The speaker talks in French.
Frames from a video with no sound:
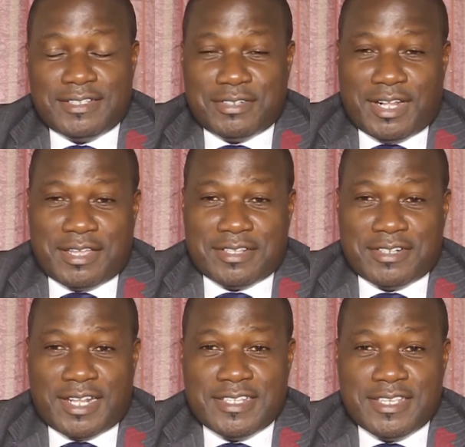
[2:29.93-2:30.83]
de, de
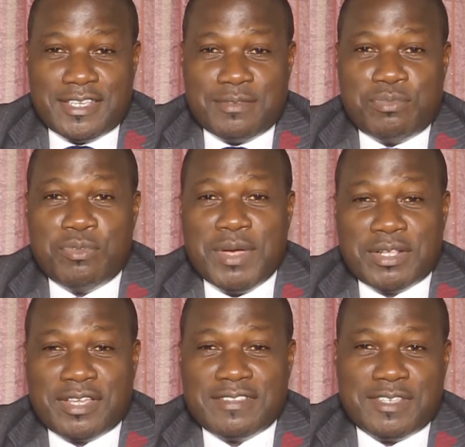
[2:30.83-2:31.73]
la Ligue pour
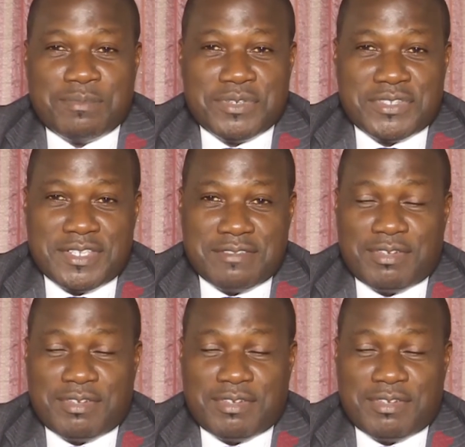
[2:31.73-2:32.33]
mettre un CPG.